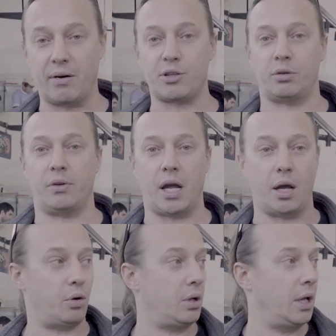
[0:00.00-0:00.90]
Я вас
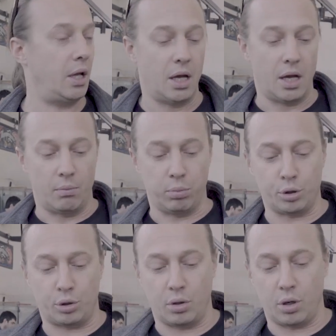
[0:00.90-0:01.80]
уверяю,
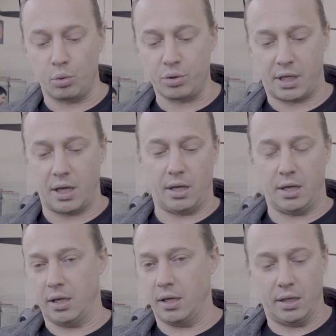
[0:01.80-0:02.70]
будь то
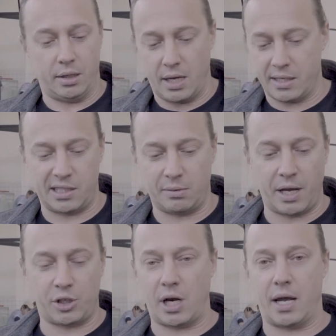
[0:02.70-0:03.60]
русский,
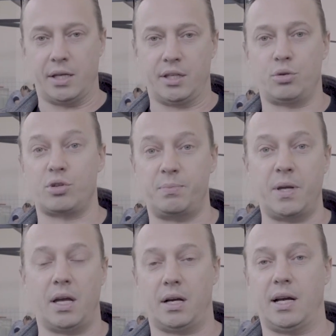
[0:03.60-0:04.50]
азербайджанец,
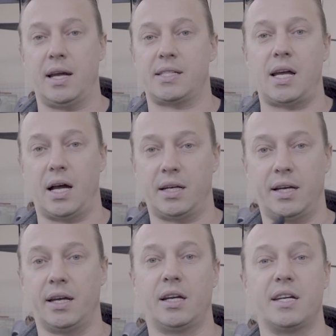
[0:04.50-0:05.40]
узбек, казах,
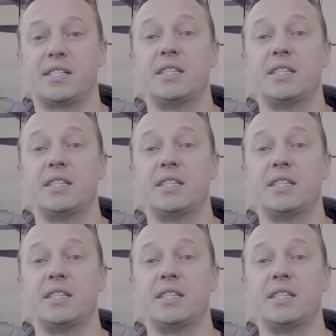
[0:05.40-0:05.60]
кыргыз,